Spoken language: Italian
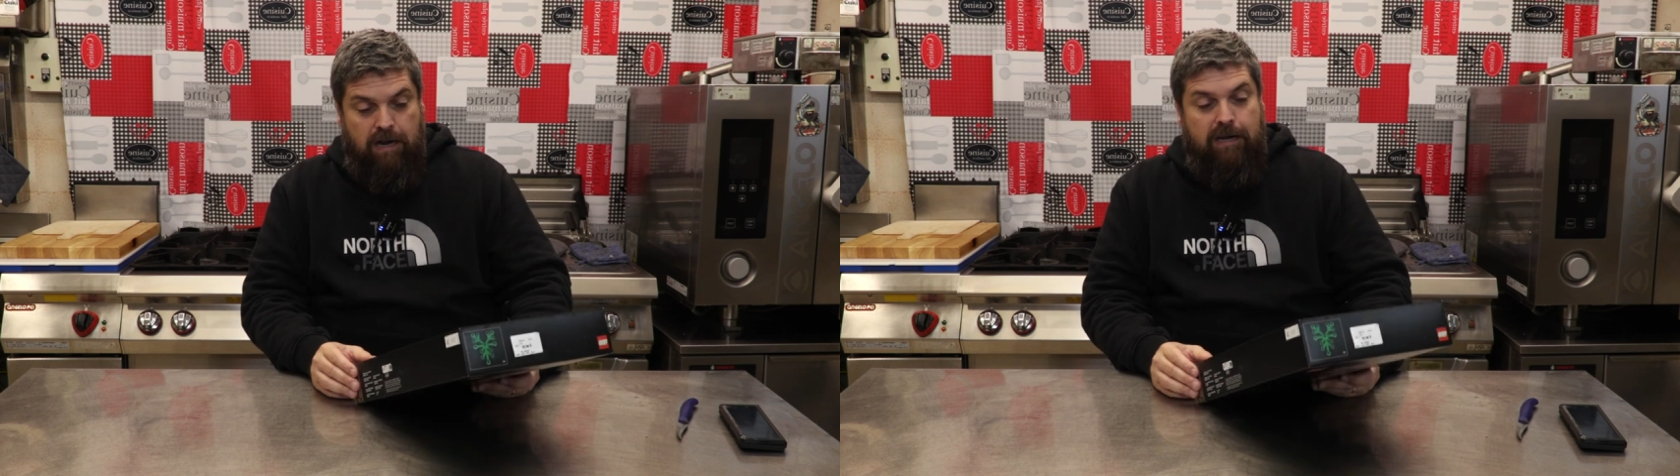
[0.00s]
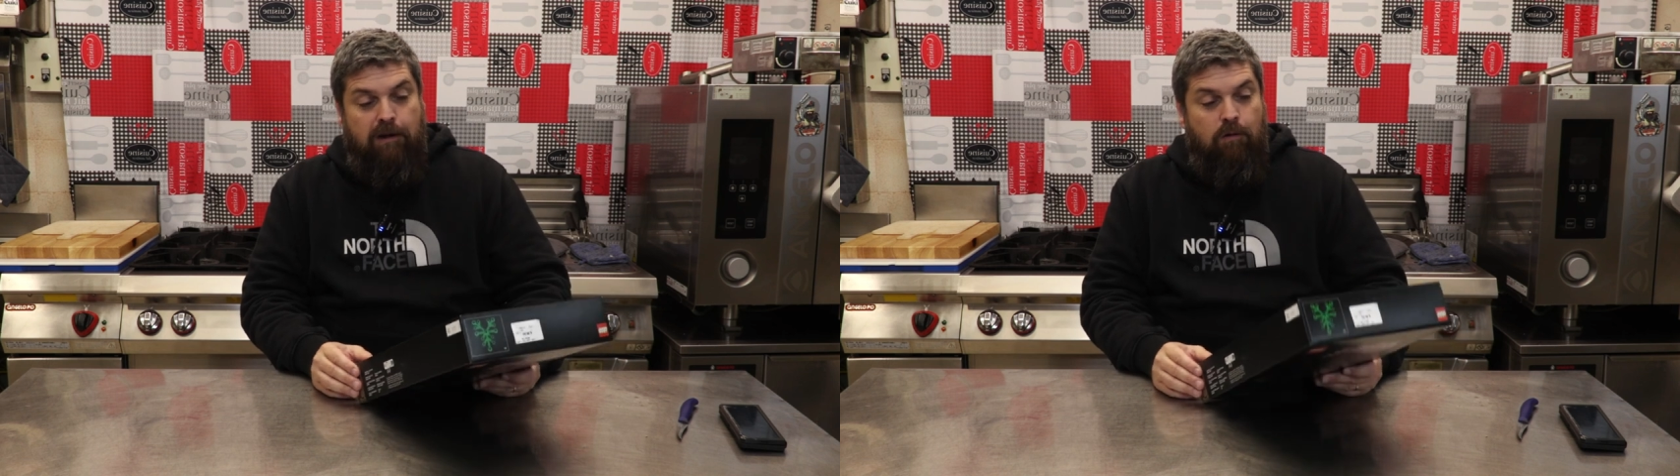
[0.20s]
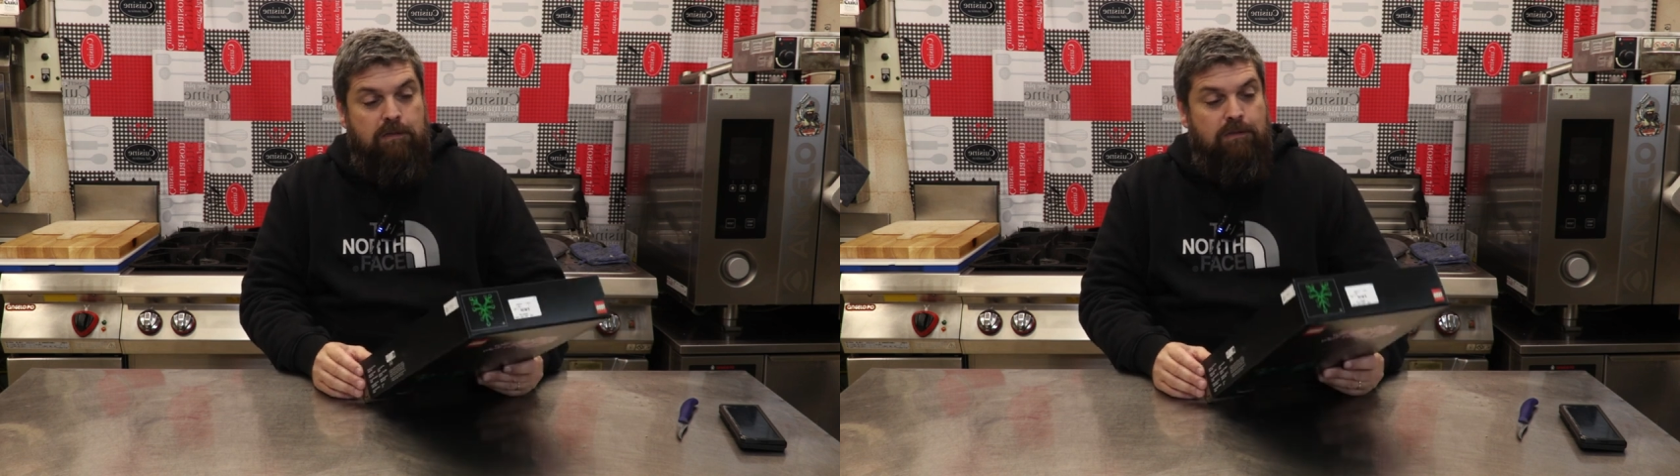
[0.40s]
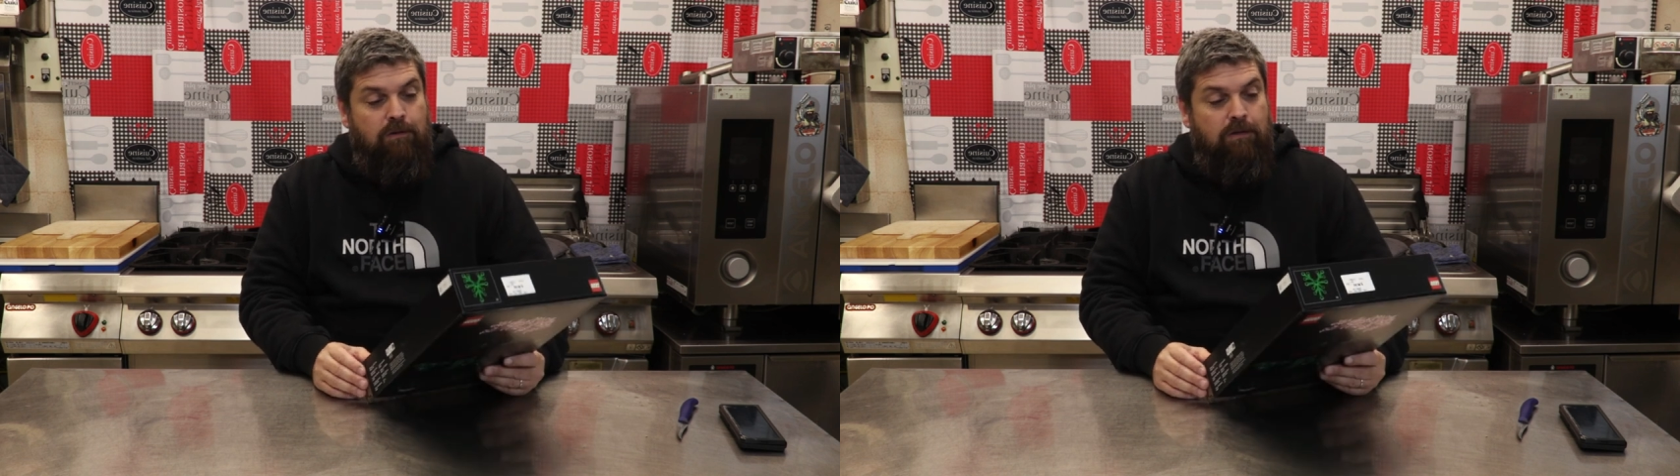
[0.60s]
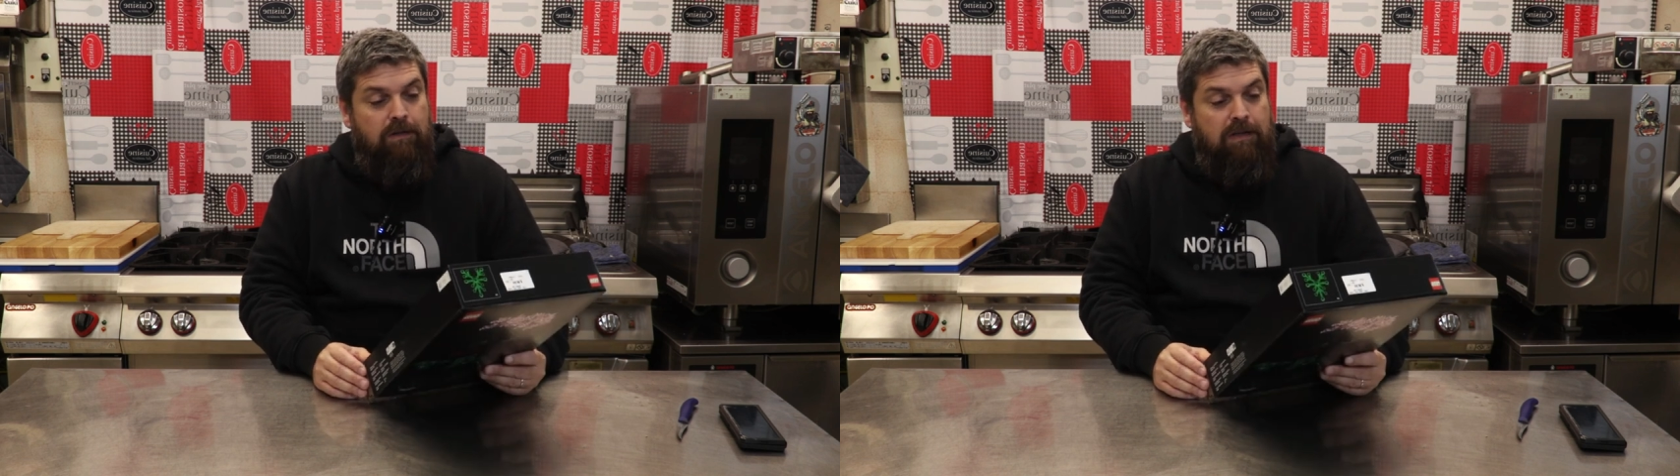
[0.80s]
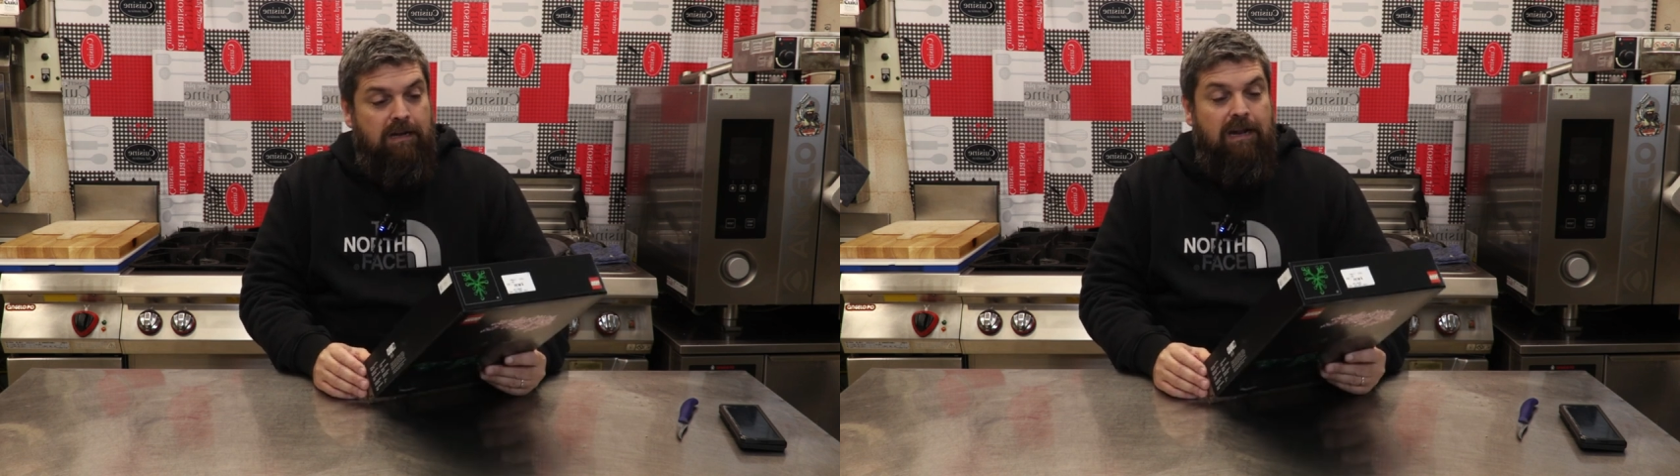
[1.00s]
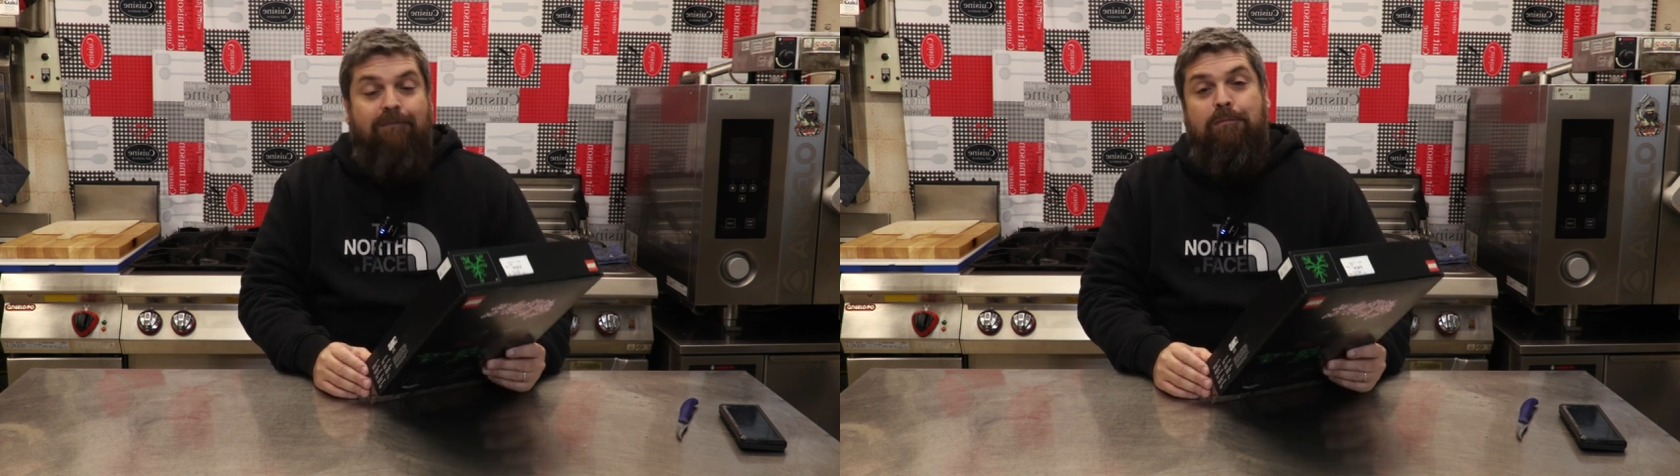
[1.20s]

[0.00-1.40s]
al negozio nella,